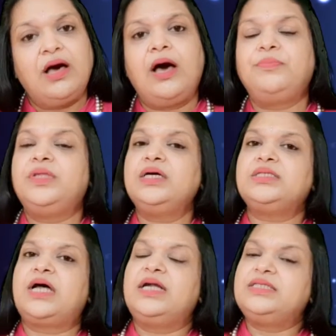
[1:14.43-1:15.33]
अब तक
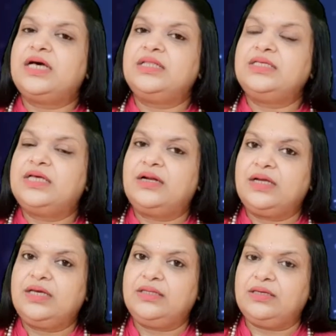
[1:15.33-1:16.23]
साढ़े सात ही चल
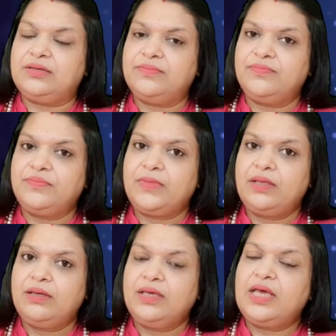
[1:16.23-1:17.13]
रही थी
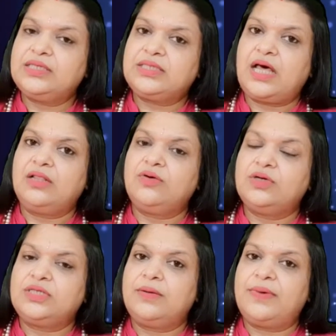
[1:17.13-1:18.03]
क्या साल
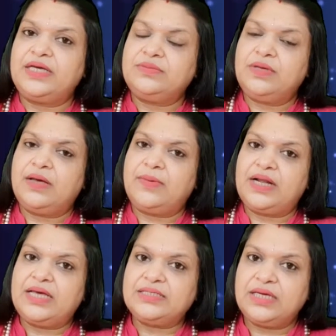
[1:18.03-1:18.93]
2022 भी
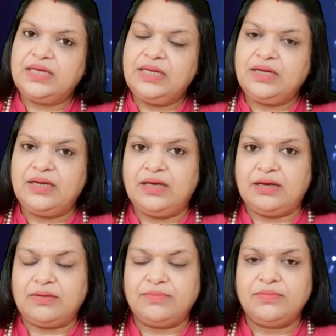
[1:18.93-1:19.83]
हमारा ऐसा ही
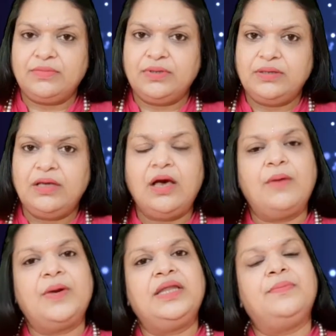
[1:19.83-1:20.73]
निकलेगा
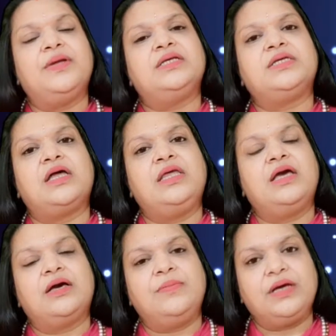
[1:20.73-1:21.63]
हमारी परेशानियां
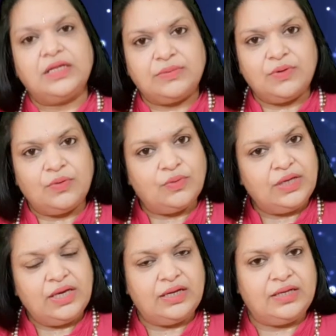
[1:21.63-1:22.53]
कभी ख़त्म
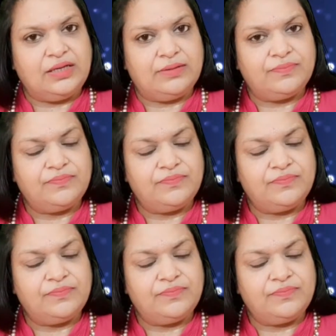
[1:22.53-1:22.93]
होंगी या नहीं